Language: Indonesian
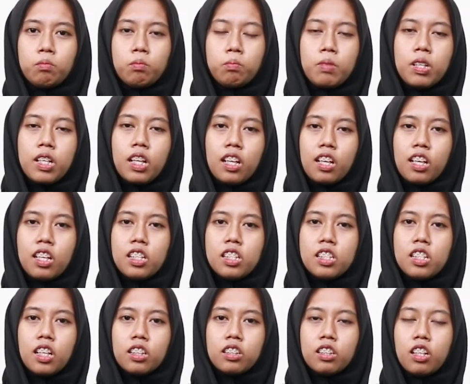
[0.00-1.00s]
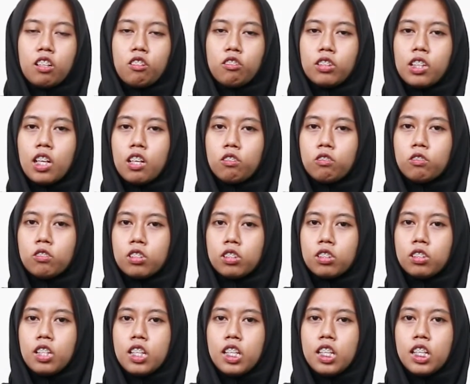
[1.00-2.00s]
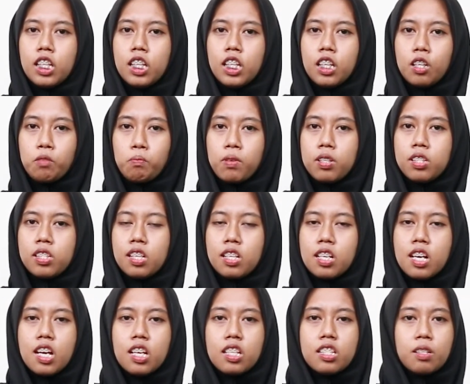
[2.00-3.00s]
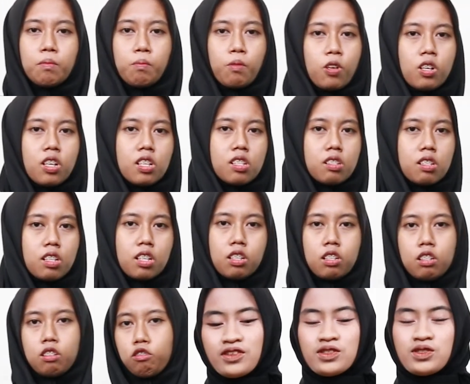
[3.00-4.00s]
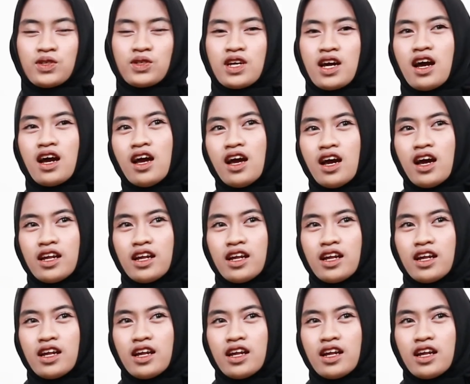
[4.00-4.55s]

balik lagi jangan terlalu takut di apa jaga aja prokesnya terus juga